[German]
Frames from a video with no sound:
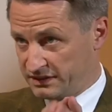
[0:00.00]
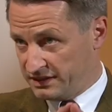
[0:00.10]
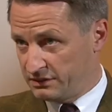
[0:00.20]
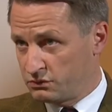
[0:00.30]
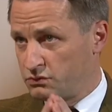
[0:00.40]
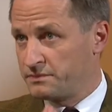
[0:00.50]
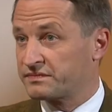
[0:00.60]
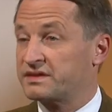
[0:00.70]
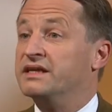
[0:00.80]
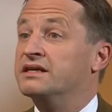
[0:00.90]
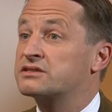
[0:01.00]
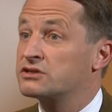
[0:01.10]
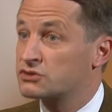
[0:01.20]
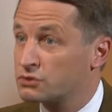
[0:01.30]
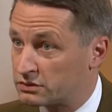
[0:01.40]
in die EU, der ist
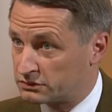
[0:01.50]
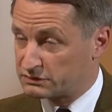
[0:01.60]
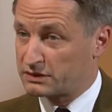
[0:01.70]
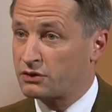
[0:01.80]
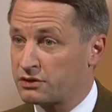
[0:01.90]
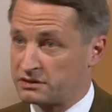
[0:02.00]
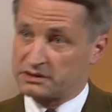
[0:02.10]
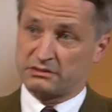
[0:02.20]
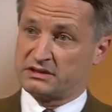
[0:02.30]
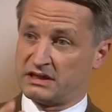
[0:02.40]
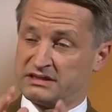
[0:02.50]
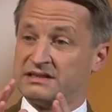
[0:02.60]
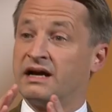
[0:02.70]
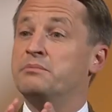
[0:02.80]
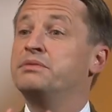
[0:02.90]
gesunken und zwar deutlich. Der hat
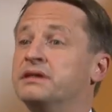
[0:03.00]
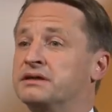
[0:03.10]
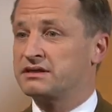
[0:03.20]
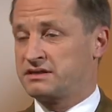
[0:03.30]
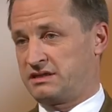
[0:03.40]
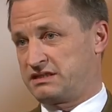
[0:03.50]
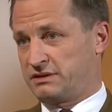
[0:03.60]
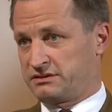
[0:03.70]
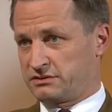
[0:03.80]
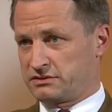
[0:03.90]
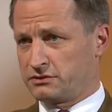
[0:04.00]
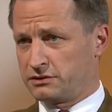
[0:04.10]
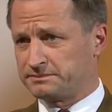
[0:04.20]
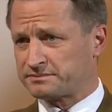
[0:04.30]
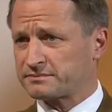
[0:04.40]
sich halbiert seit
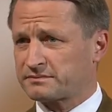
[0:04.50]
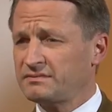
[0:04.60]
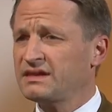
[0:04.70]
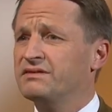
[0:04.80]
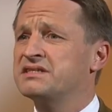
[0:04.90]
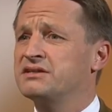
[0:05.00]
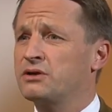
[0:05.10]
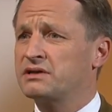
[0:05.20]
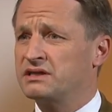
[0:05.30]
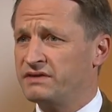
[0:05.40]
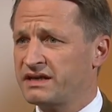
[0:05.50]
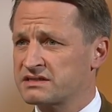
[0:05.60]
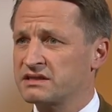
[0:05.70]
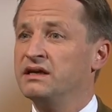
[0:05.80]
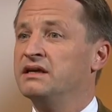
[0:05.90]
2009. Was hier deutlich wächst,